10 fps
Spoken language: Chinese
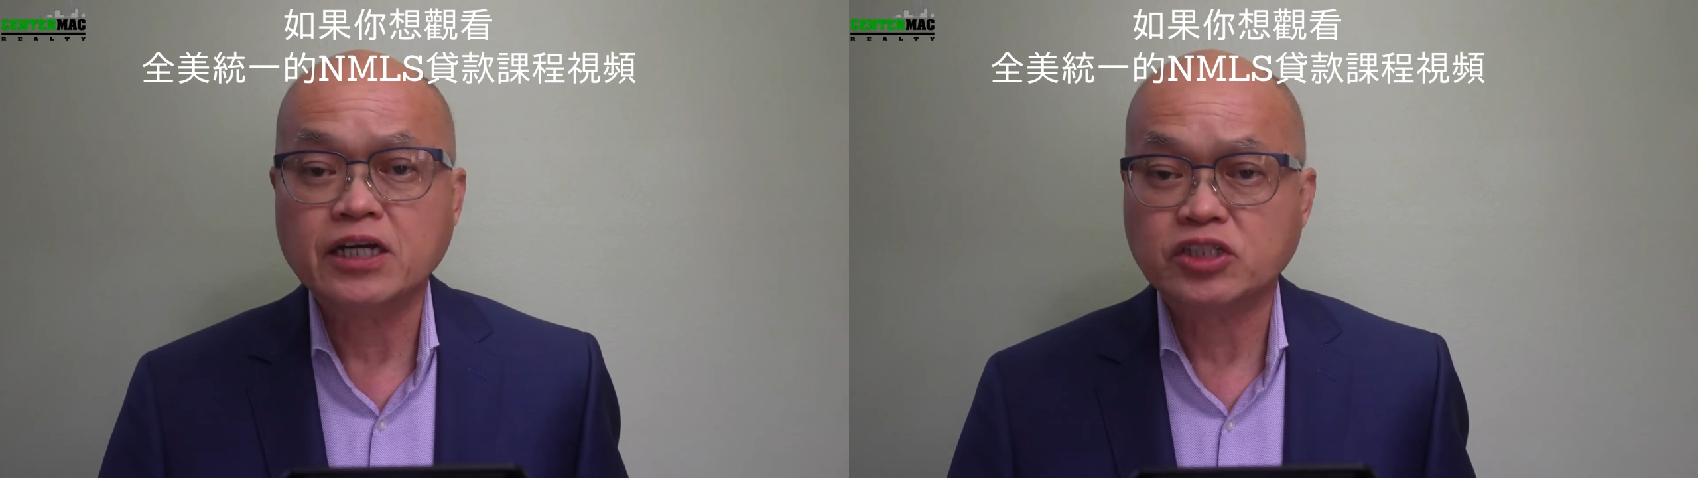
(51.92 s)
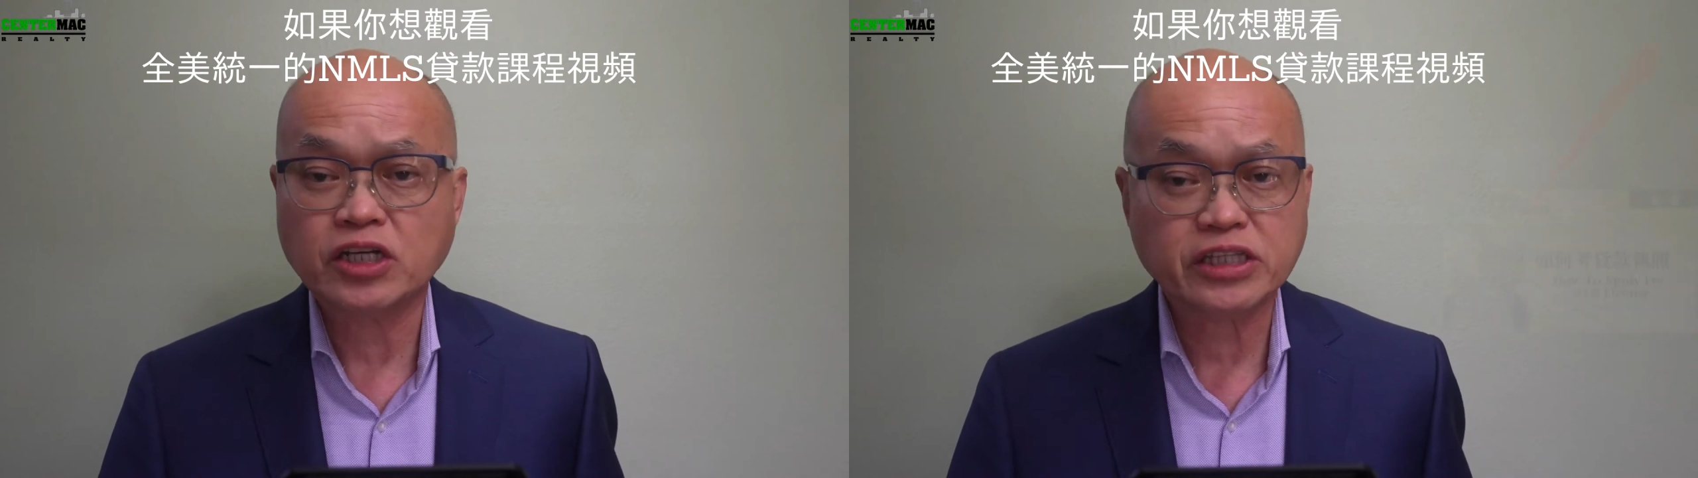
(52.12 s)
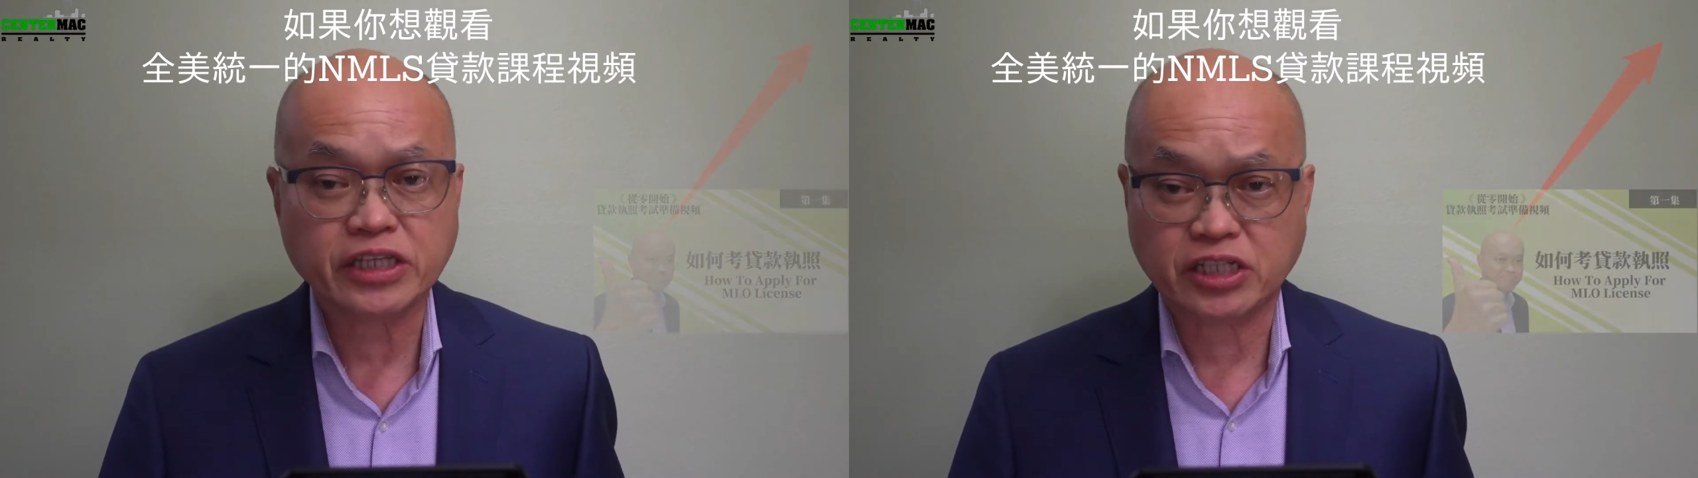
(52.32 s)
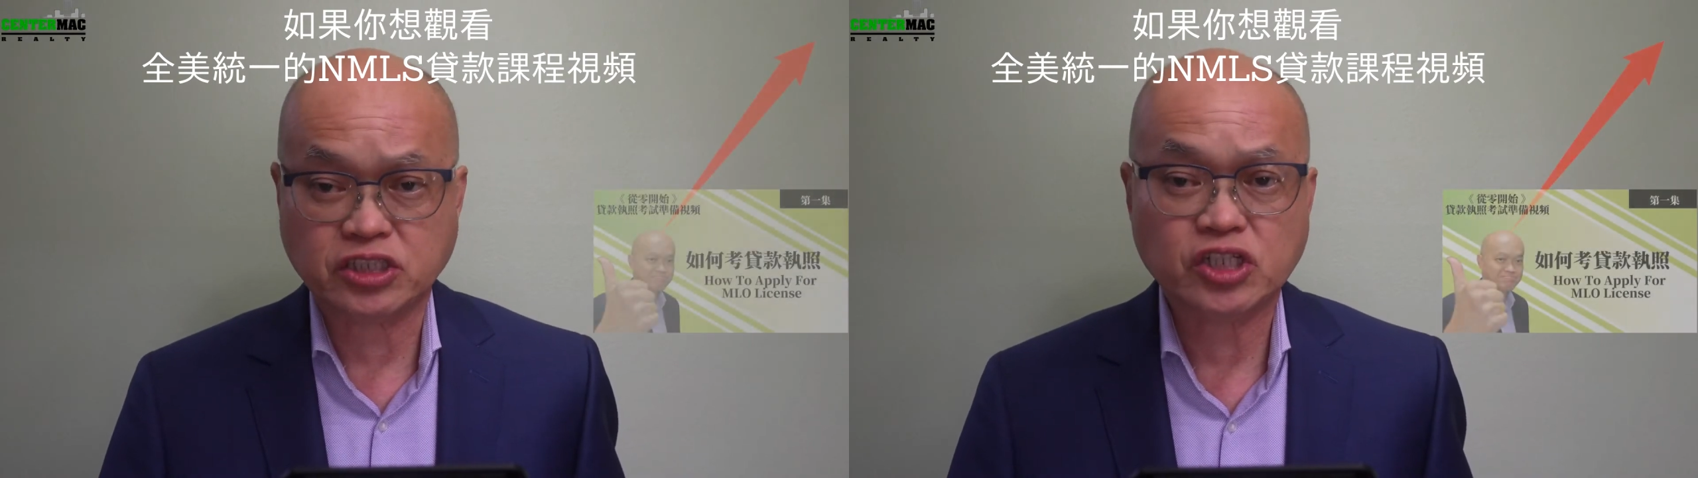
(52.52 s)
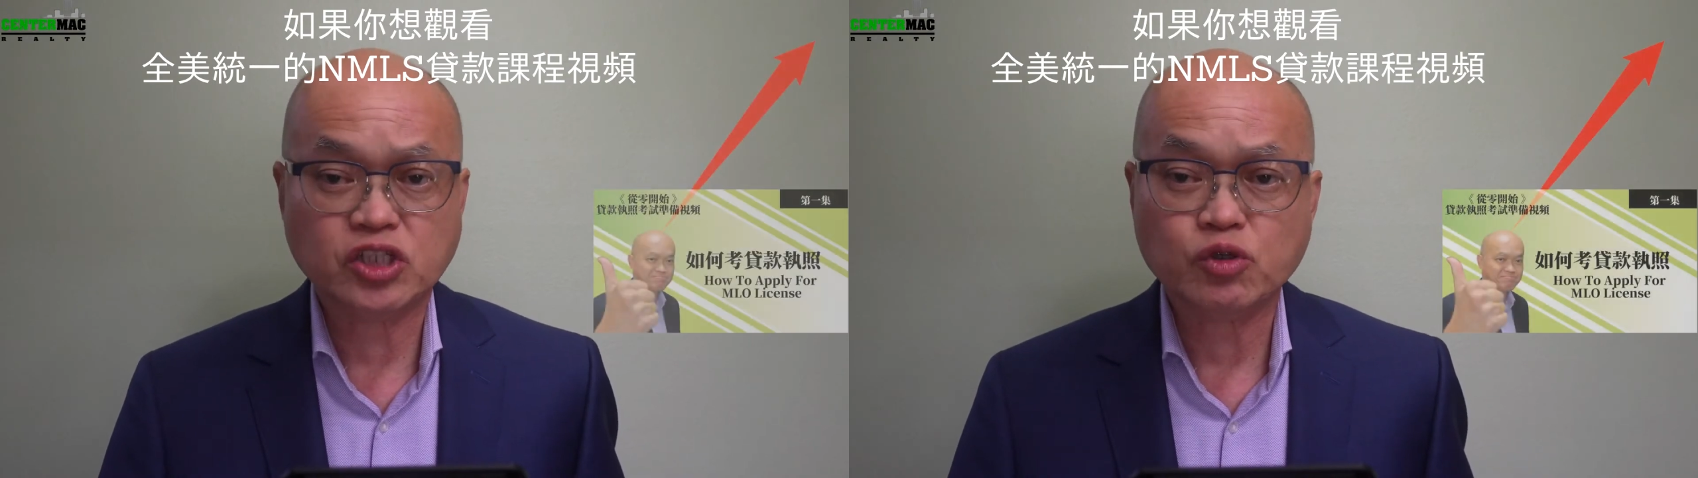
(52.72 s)
请点
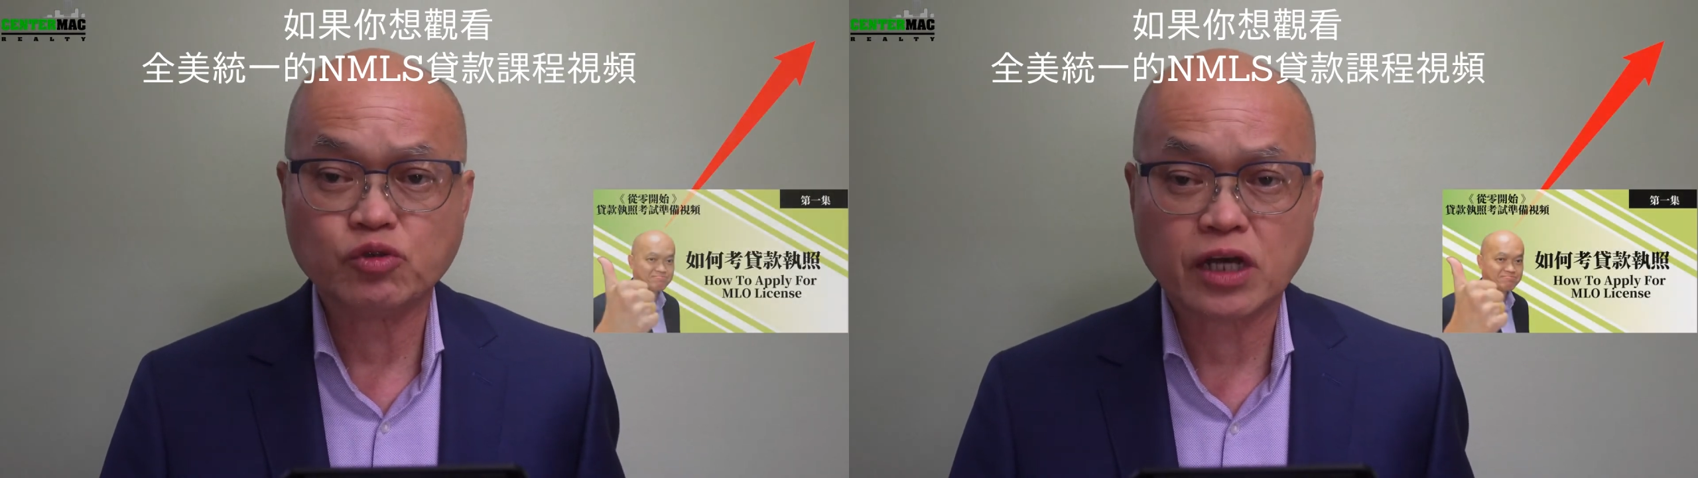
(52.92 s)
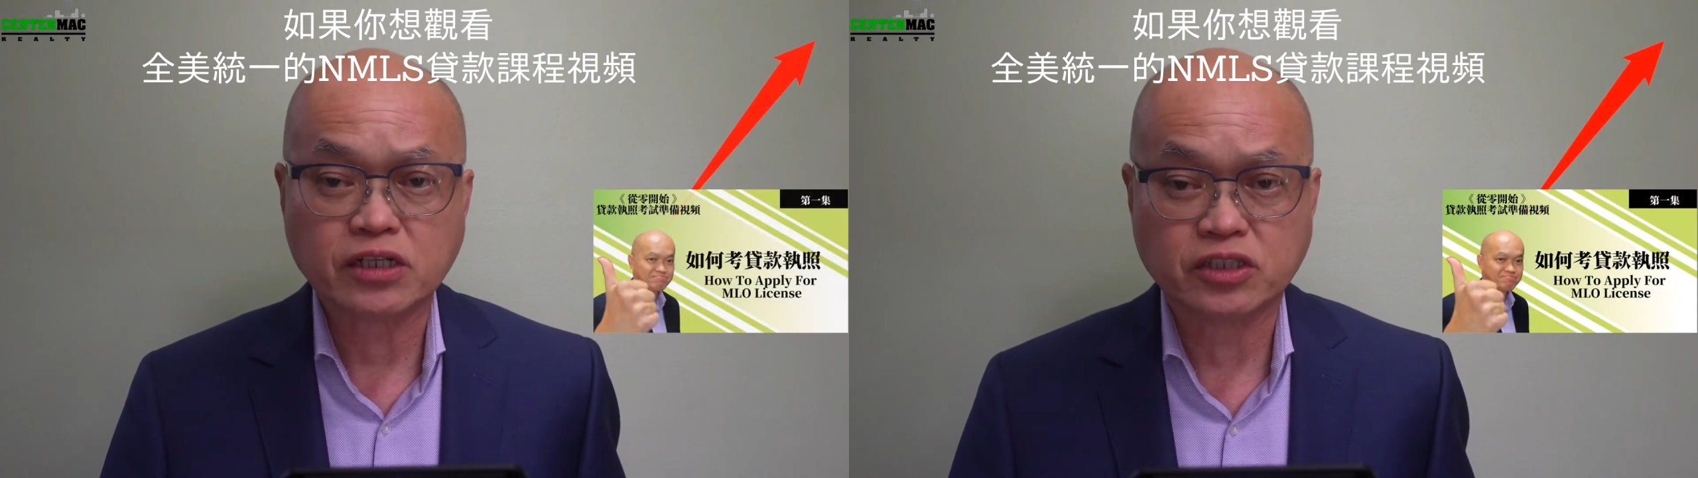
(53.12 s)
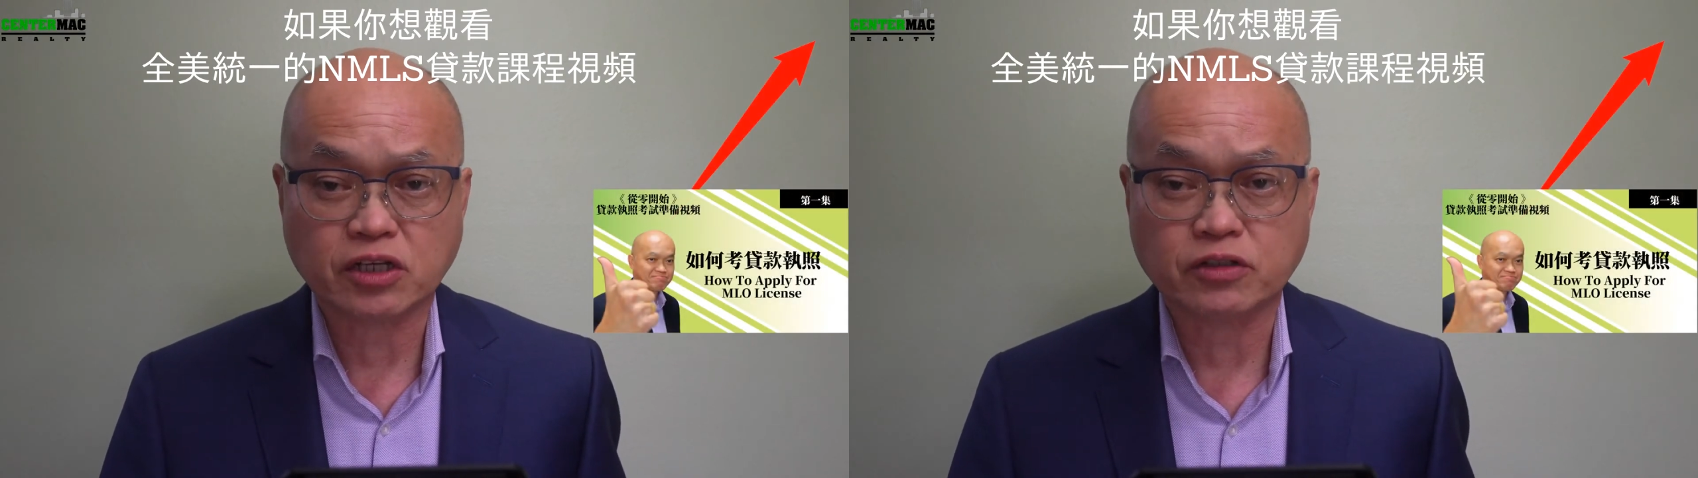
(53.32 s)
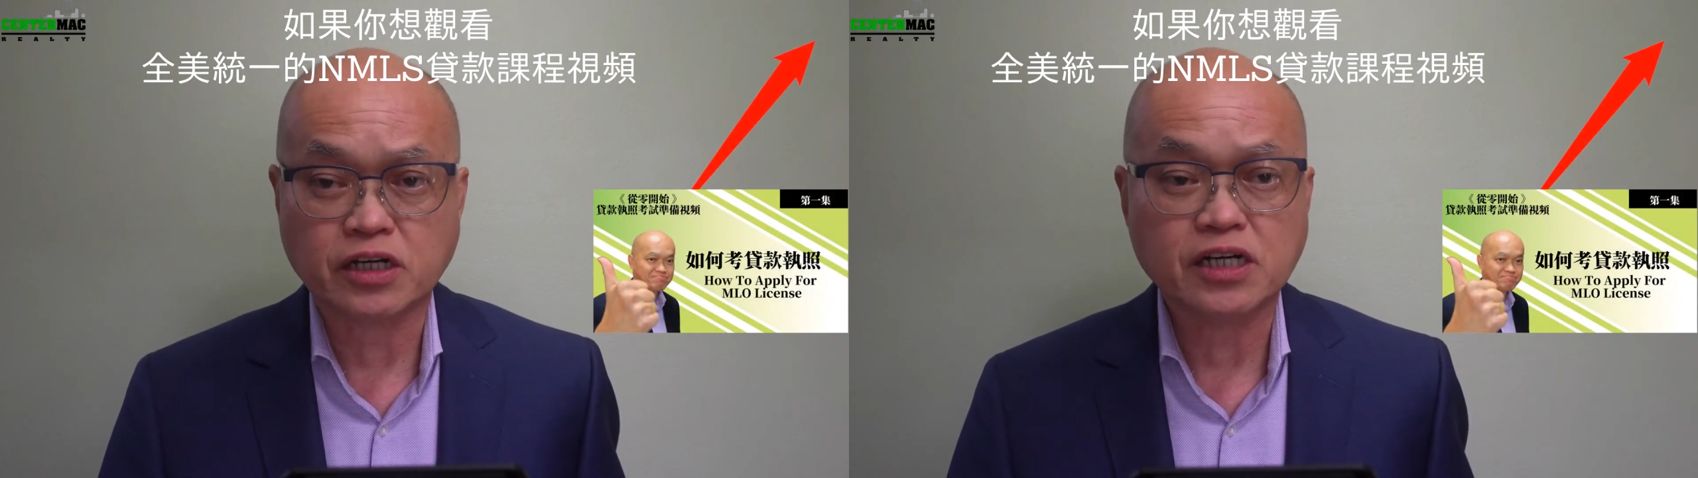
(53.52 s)
击右上角的